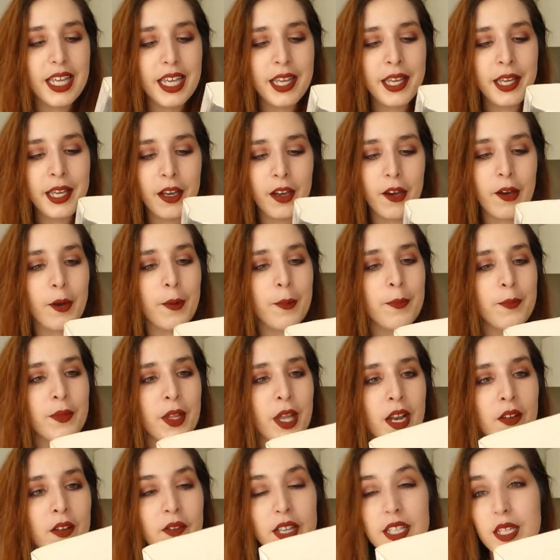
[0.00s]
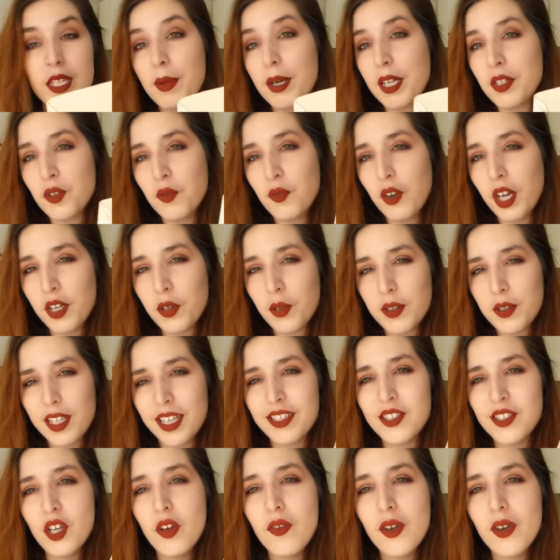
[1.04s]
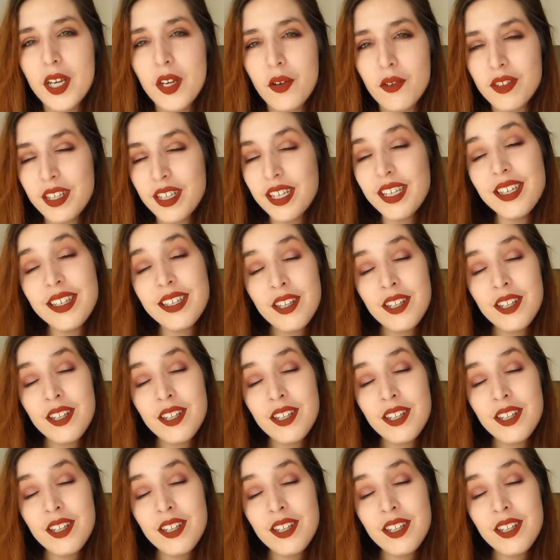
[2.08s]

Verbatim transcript: et euh, elle va s'apercevoir que sa sœur fréquentait